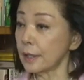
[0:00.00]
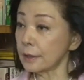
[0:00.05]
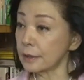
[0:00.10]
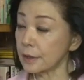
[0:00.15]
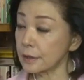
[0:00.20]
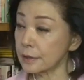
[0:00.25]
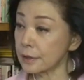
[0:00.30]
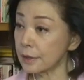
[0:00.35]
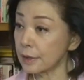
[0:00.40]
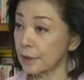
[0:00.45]

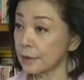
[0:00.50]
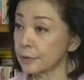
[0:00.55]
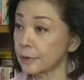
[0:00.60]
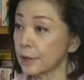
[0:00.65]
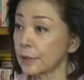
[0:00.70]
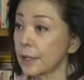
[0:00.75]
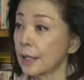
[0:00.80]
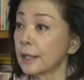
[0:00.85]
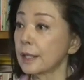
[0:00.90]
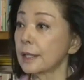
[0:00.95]
が助けなく
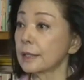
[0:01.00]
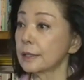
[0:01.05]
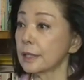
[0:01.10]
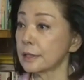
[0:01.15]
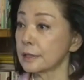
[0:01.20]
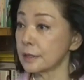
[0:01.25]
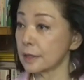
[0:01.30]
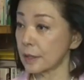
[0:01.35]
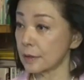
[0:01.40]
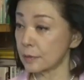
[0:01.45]
て誰が
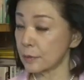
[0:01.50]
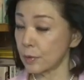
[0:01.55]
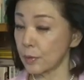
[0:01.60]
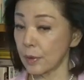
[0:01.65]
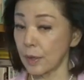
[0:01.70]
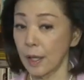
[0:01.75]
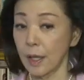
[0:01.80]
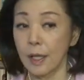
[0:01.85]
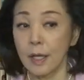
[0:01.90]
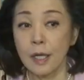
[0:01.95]
助けるのか、う
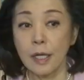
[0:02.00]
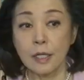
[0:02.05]
んはい、